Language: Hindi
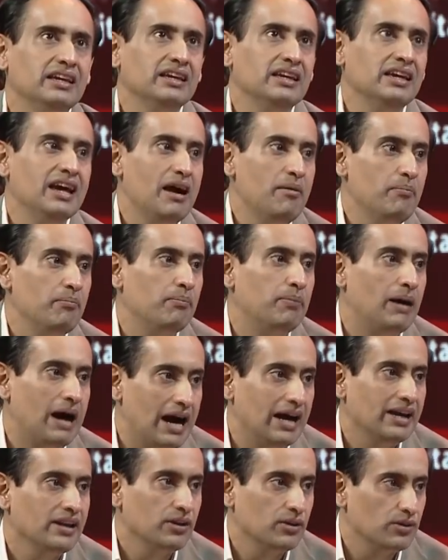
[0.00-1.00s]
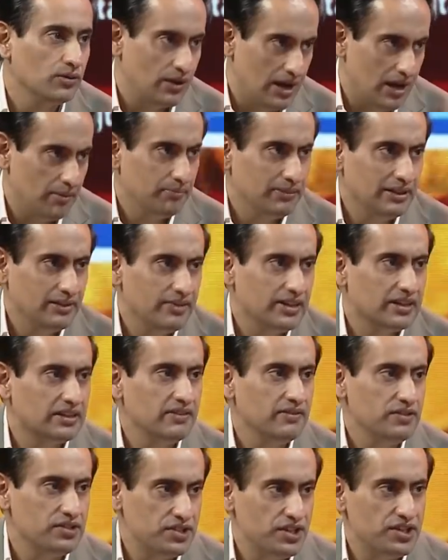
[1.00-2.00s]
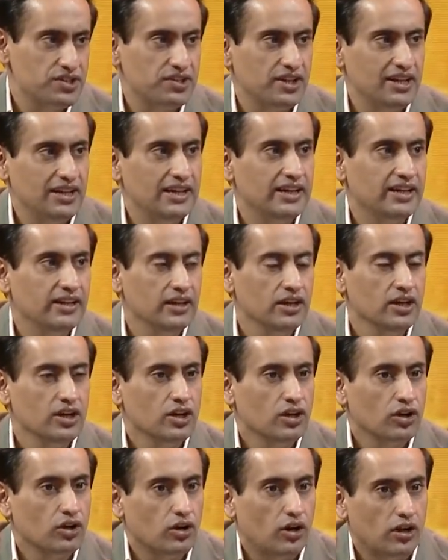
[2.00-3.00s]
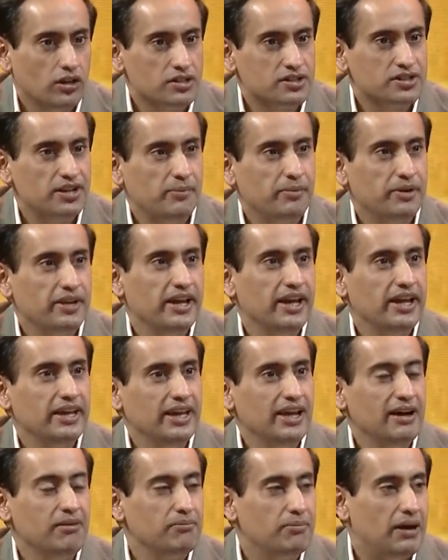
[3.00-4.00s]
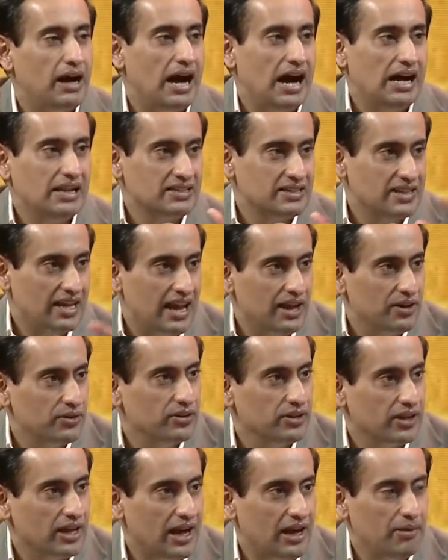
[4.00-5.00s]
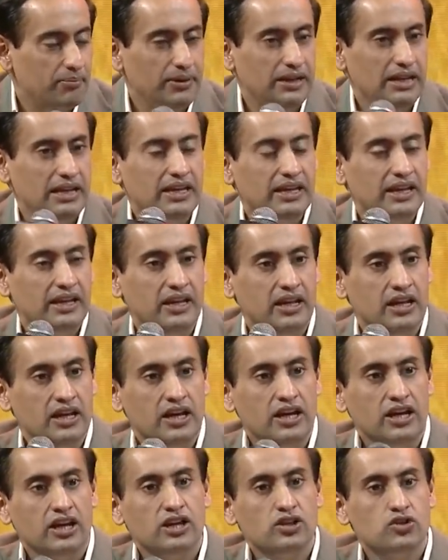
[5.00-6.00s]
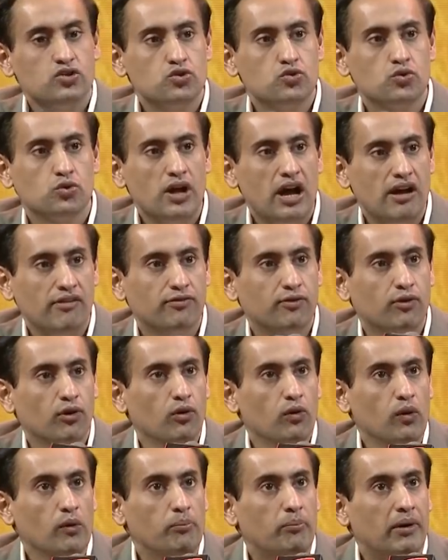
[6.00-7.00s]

हैं कि आप बाहर ही हो आप मतलब व्यक्ति विशेष नहीं लेकिन कॉन्सेप्ट यह है कि आप बाहर से आए हो यहाँ पे लेकिन इस चुनाव को वो